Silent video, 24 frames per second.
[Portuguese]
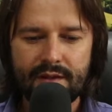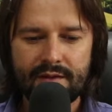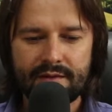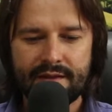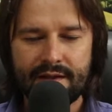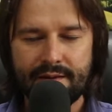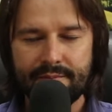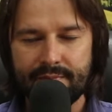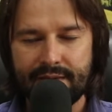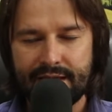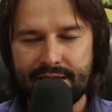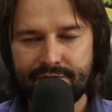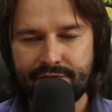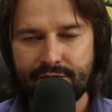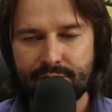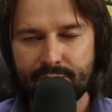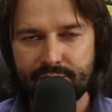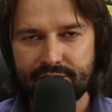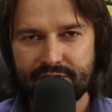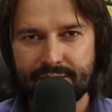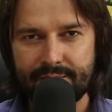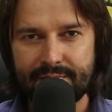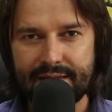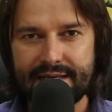Também
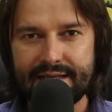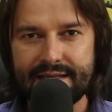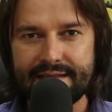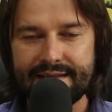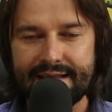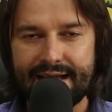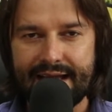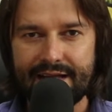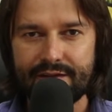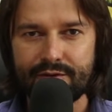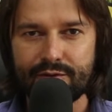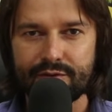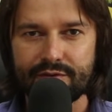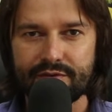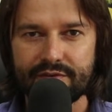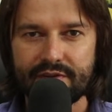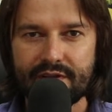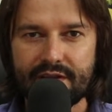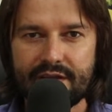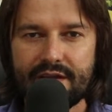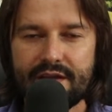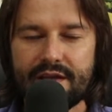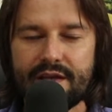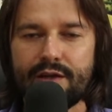fomos habilitados
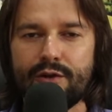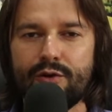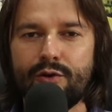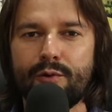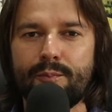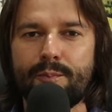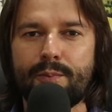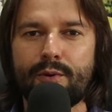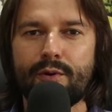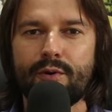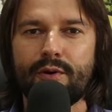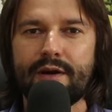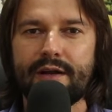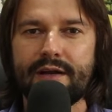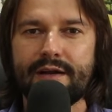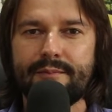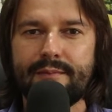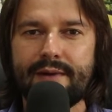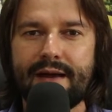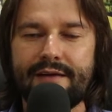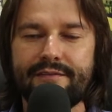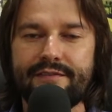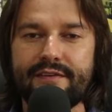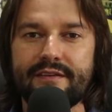no
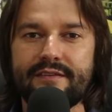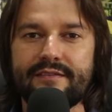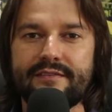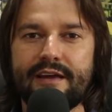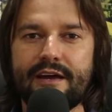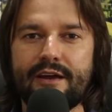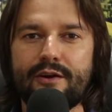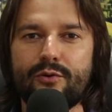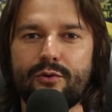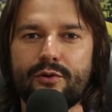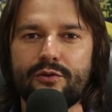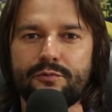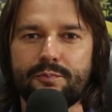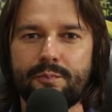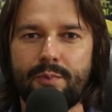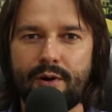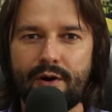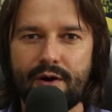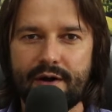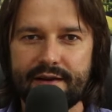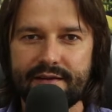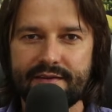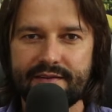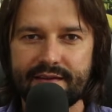programa Avançar no
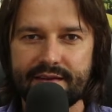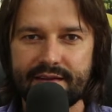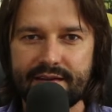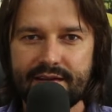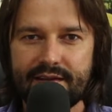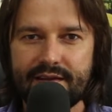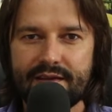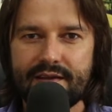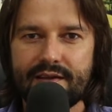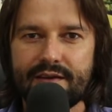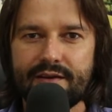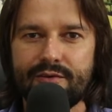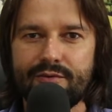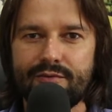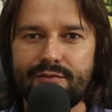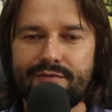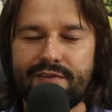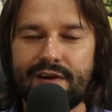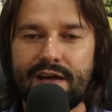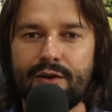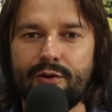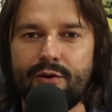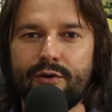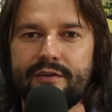Esporte, um
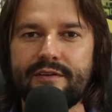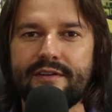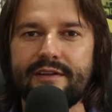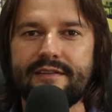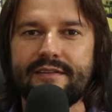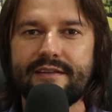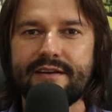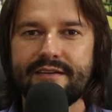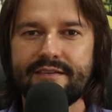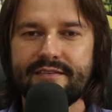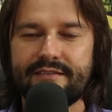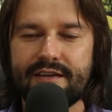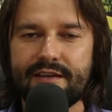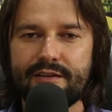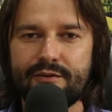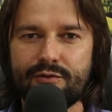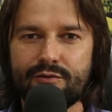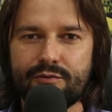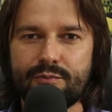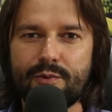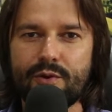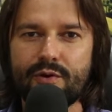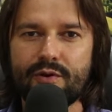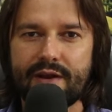valor de
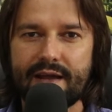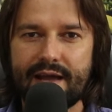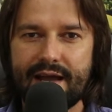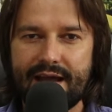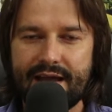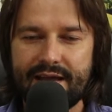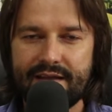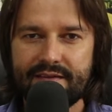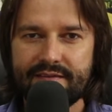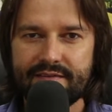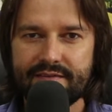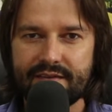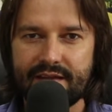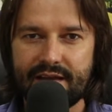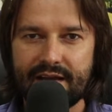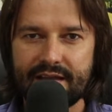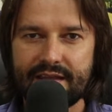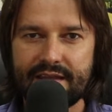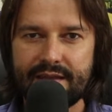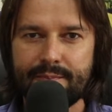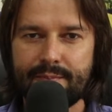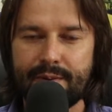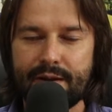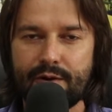300 mil reais
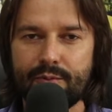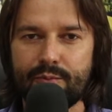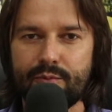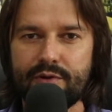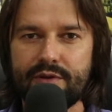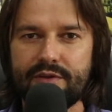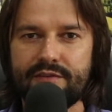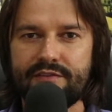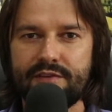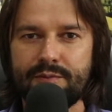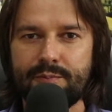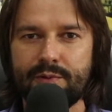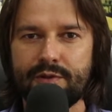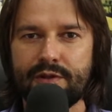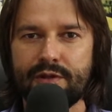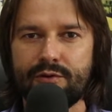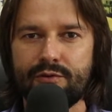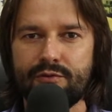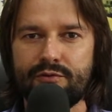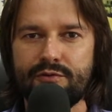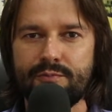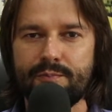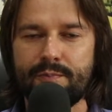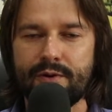aqui para o município de
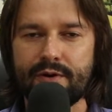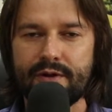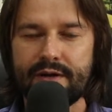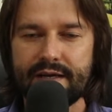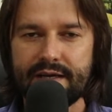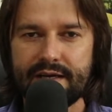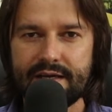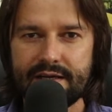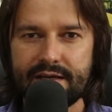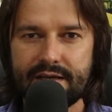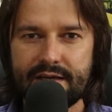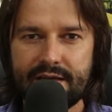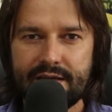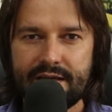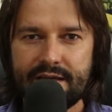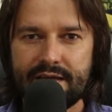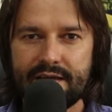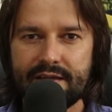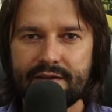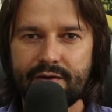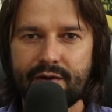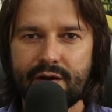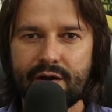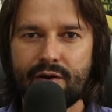Cutiporã.
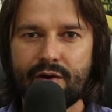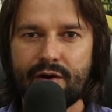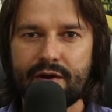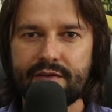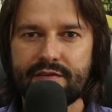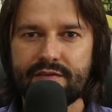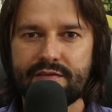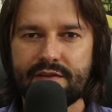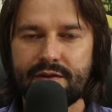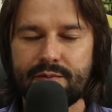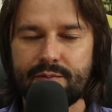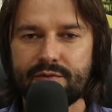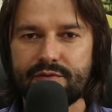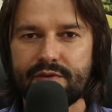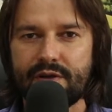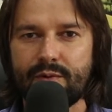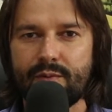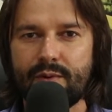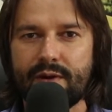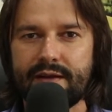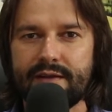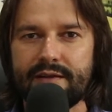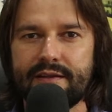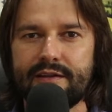Então agora estamos
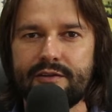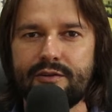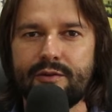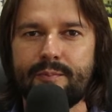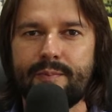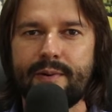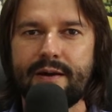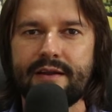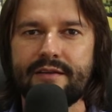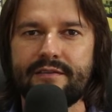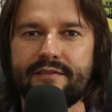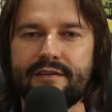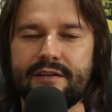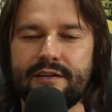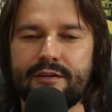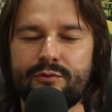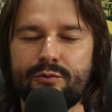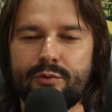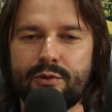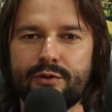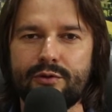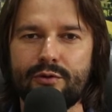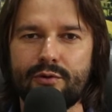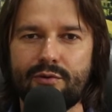aguardando para
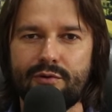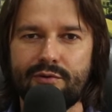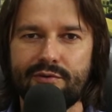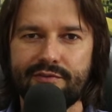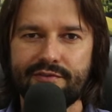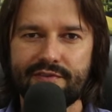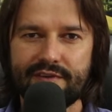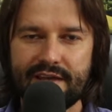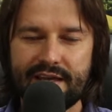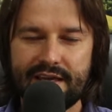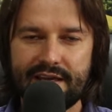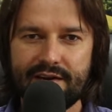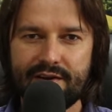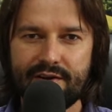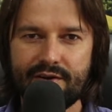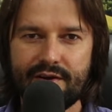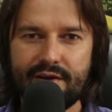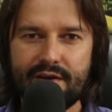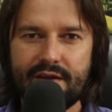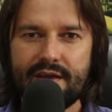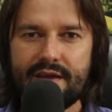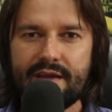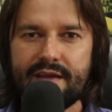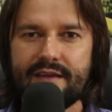assinatura do convênio,
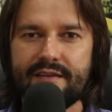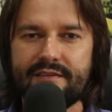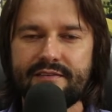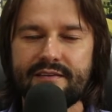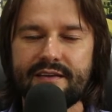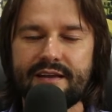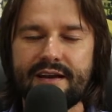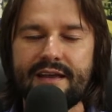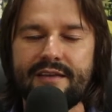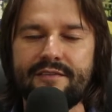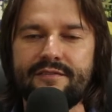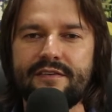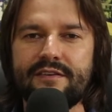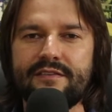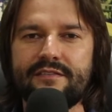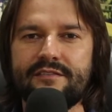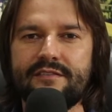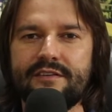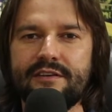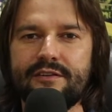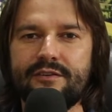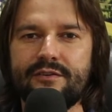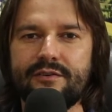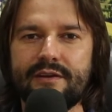que será
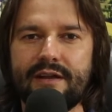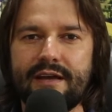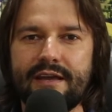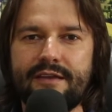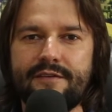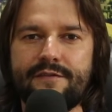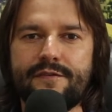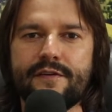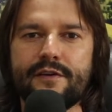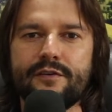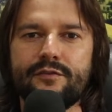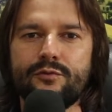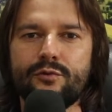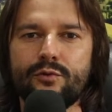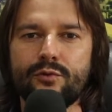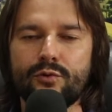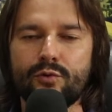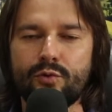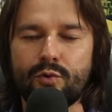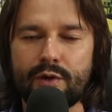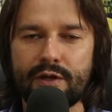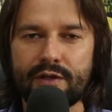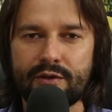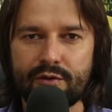investido na
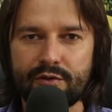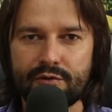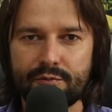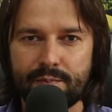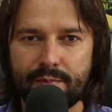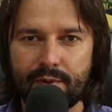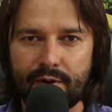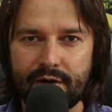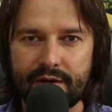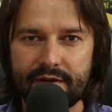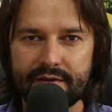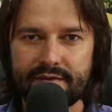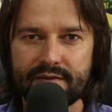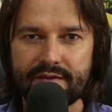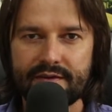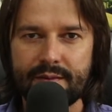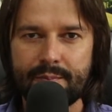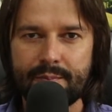infraestrutura do esporte.